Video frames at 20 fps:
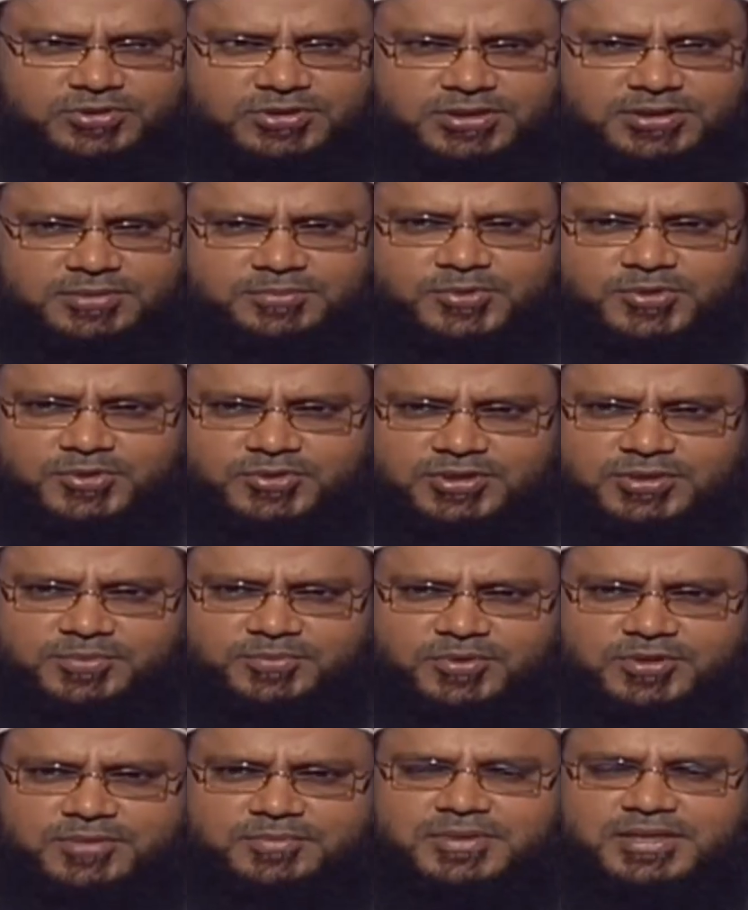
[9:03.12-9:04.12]
বিরতি বিরতির
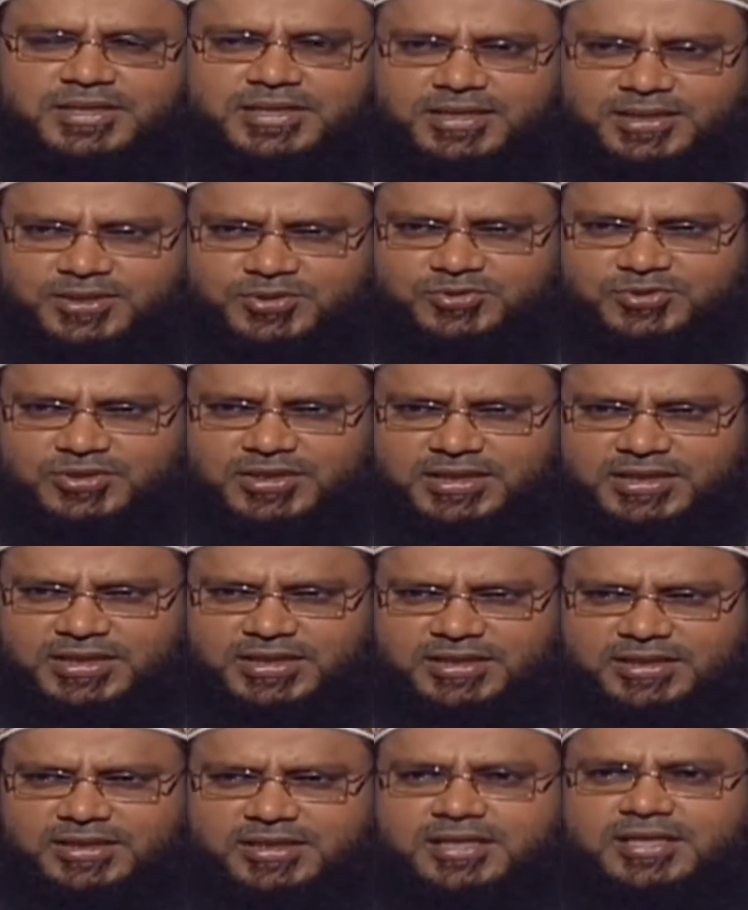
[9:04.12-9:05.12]
পর বাকি আলোচনা
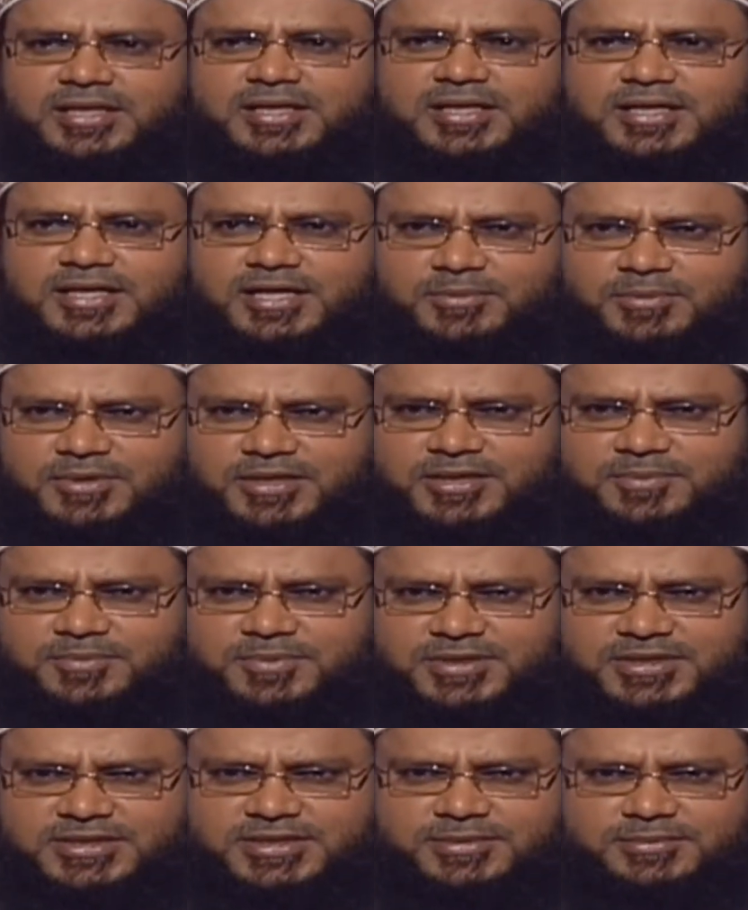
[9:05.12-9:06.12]
নিয়ে আবার
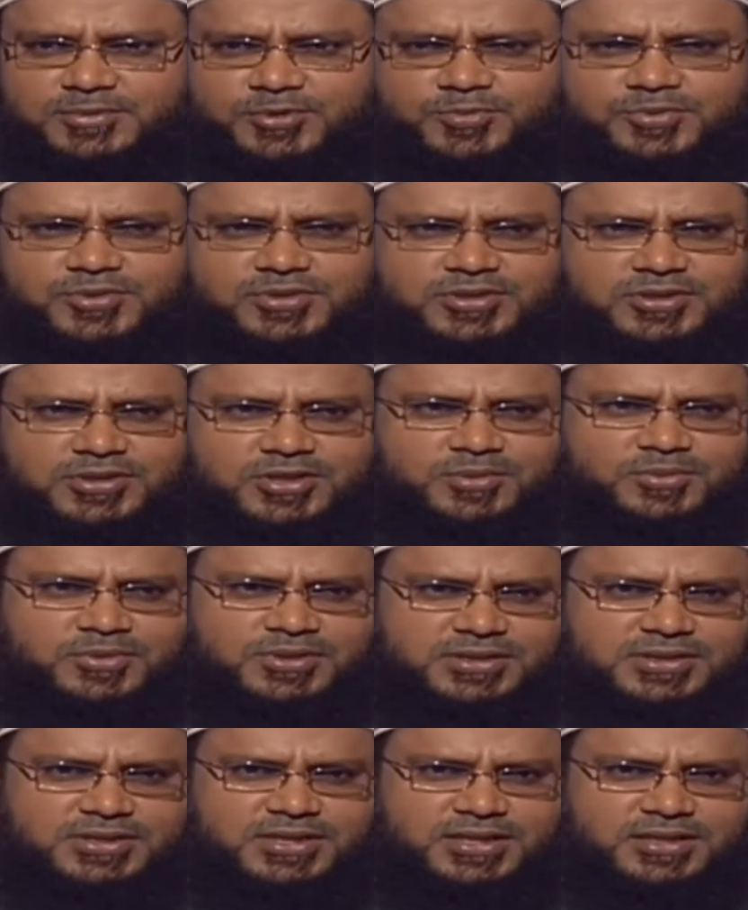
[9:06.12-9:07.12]
আপনাদের সামনে উপস্থিত হব
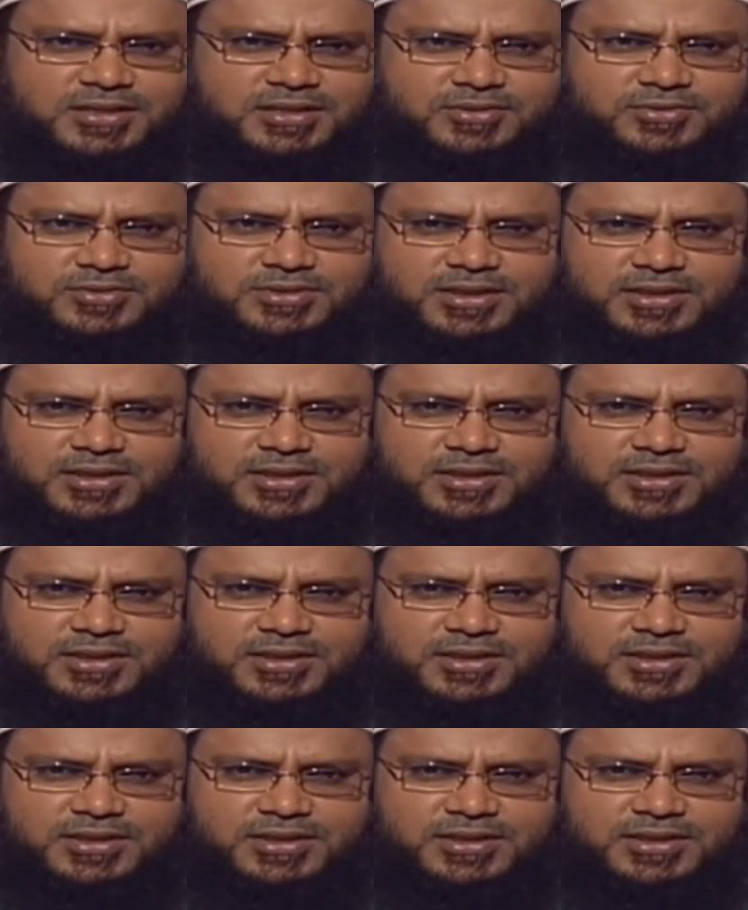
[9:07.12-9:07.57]
ইনশা আল্লাহ